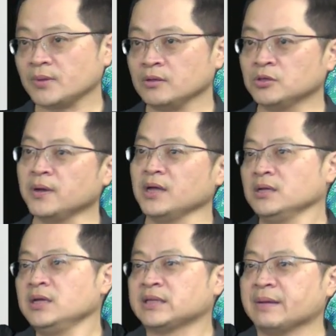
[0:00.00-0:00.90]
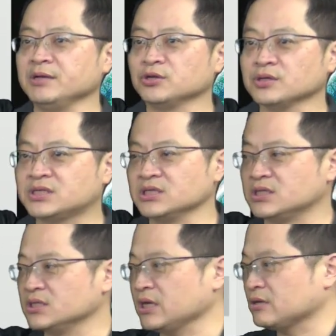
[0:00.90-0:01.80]
对不对？台币从四
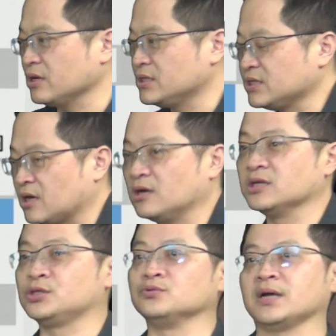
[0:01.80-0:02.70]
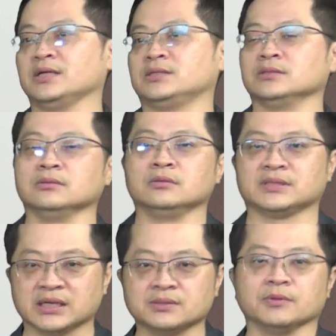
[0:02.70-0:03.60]
十掉到一次掉到二十五那一次，
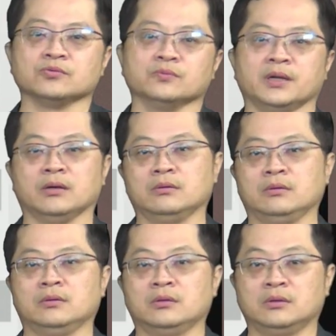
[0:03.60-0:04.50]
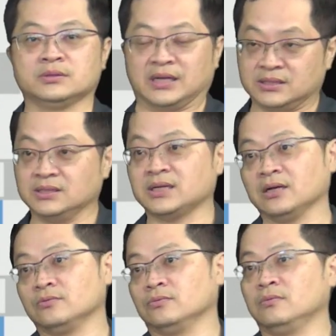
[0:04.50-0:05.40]
涨什么股票？涨资
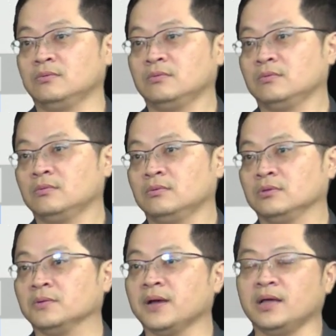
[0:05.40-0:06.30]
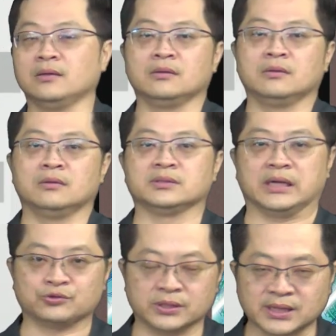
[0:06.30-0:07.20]
产股，对不对？
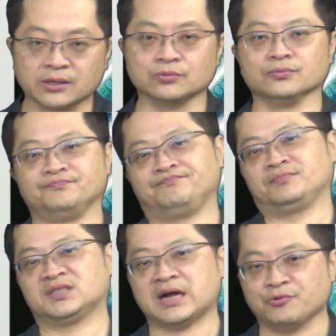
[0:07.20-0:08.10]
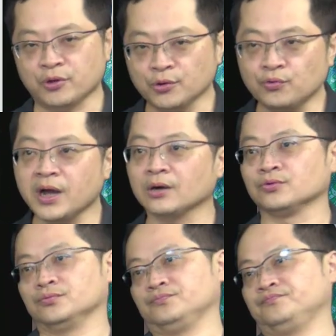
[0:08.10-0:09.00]
涨船产股，涨原物料
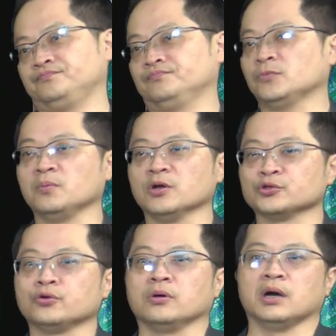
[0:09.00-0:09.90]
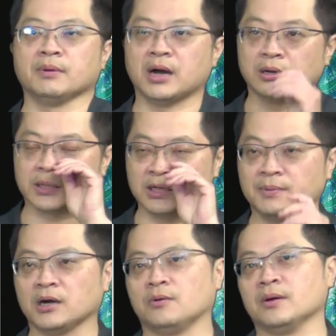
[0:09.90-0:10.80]
股都没有错，好不好？跟你
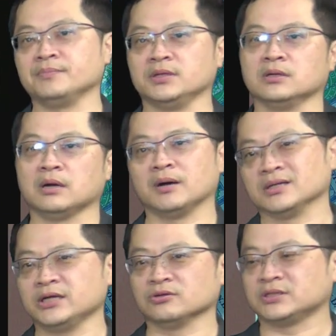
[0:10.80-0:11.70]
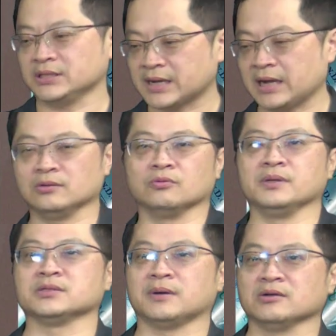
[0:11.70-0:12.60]
报告完毕了，好不好？内容自己看，我
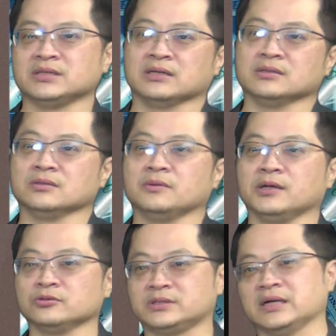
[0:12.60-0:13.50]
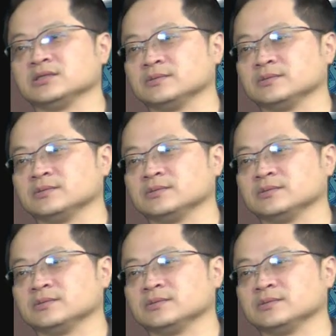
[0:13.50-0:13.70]
没什么好讲的，对不对？就这样子